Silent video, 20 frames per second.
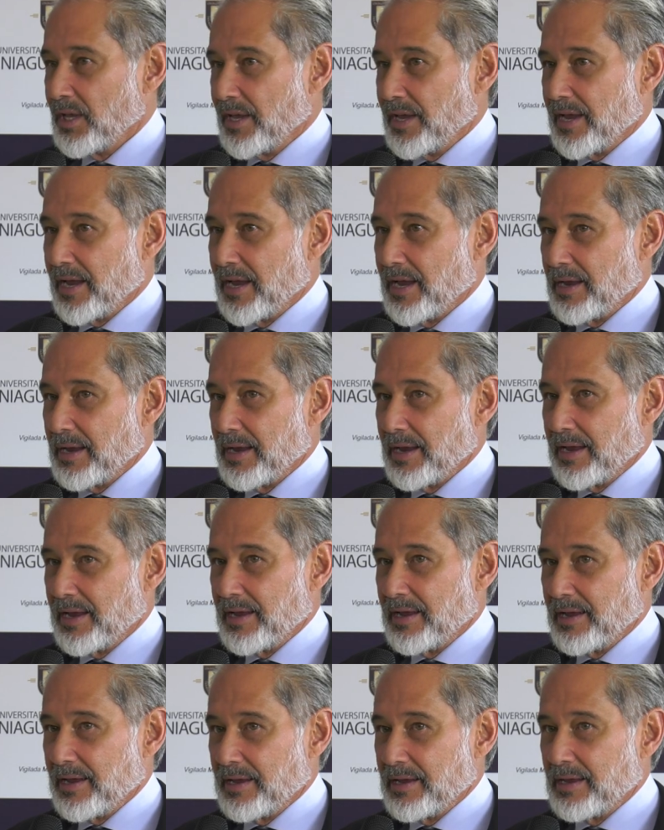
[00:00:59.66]

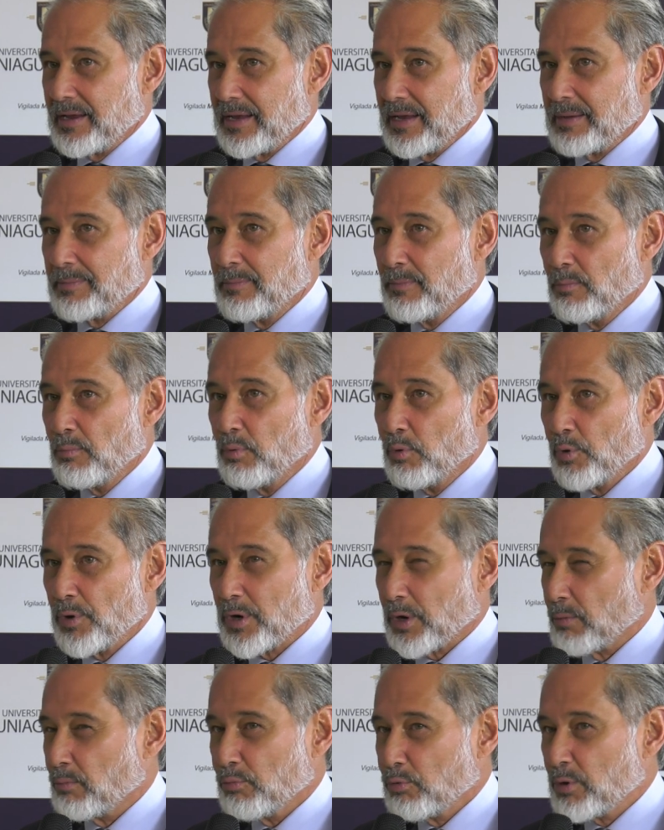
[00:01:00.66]
eh, y muy,
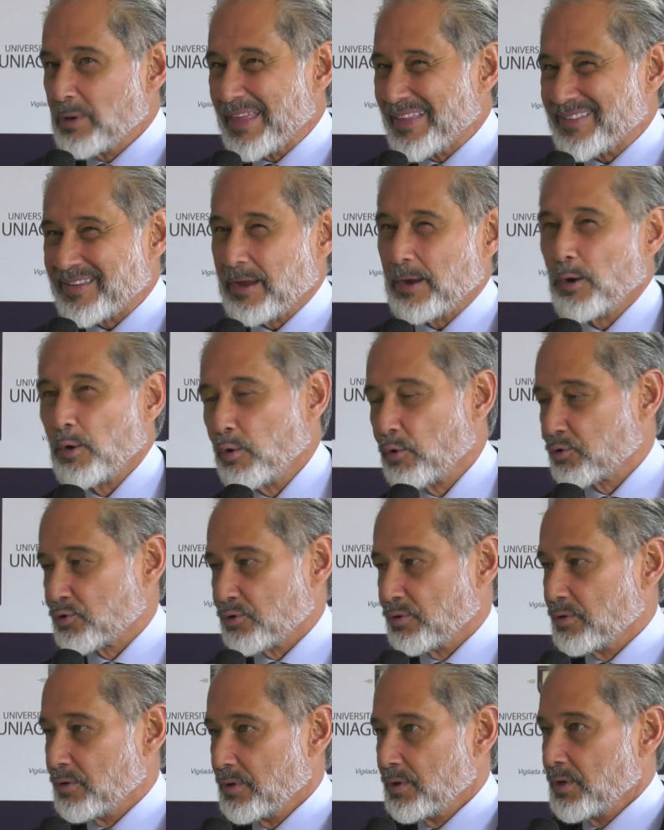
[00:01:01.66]
muy
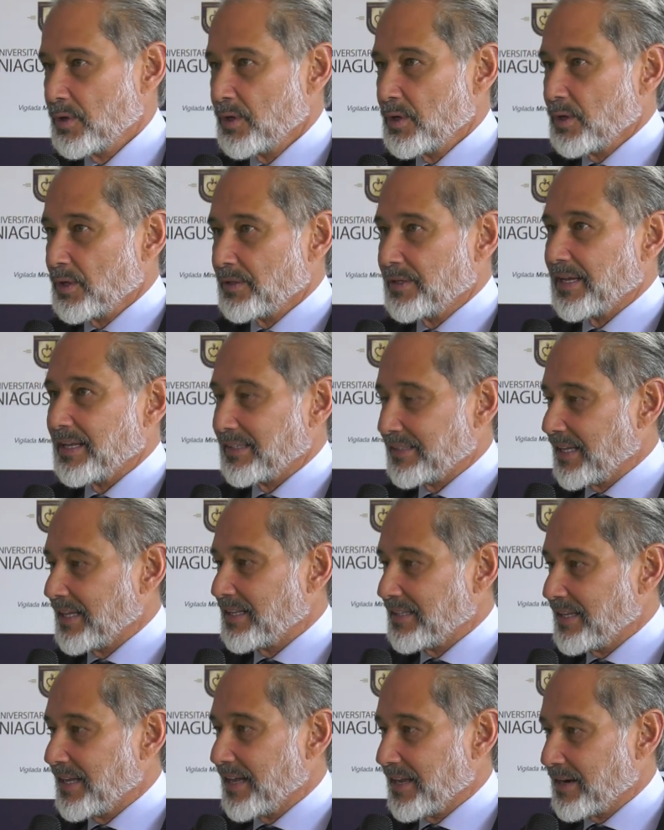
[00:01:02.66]
deseoso de
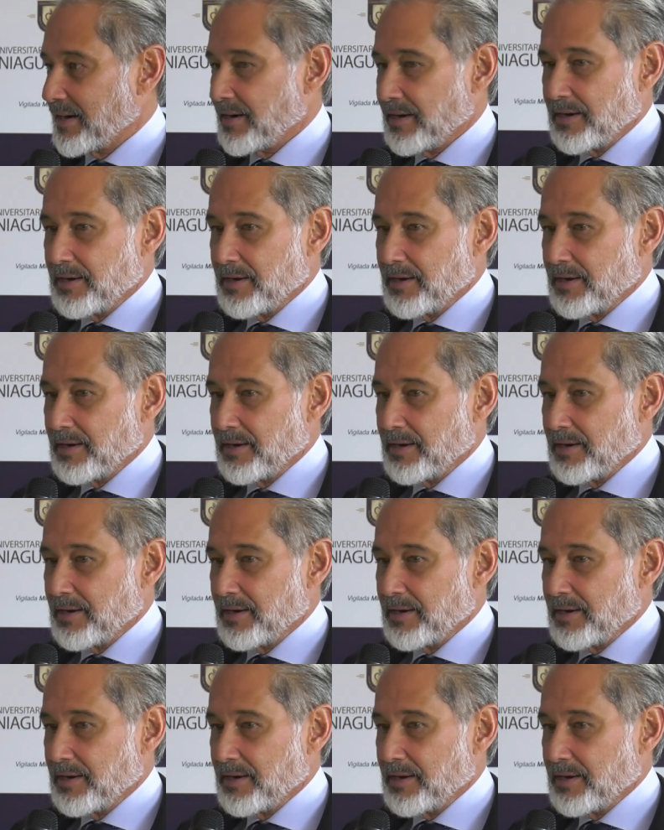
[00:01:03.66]
entender